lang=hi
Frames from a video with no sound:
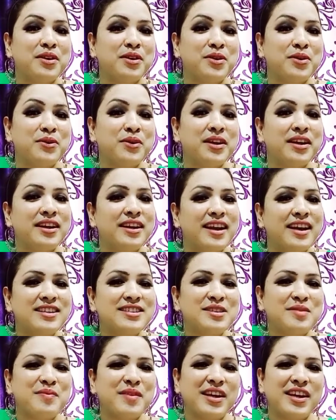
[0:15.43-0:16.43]
शूट कर
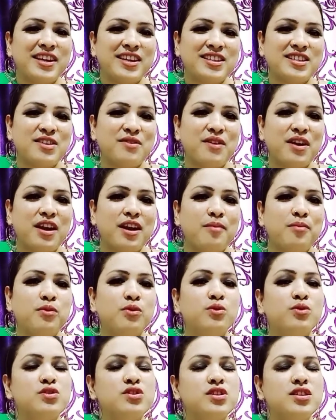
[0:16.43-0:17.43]
चुकी हूँ बहुत
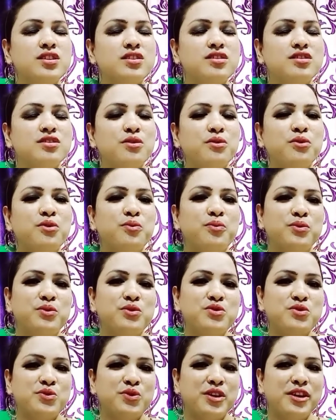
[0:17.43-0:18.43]
जल्दी वो भी आने वाला
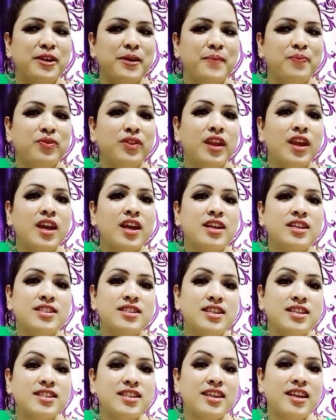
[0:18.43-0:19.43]
है तो तब तक आप
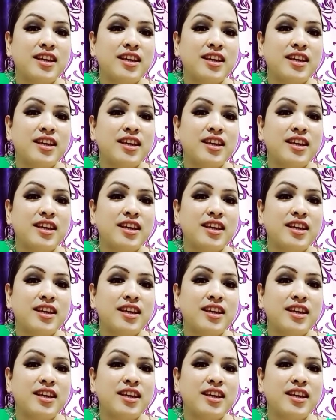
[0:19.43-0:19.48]
इसको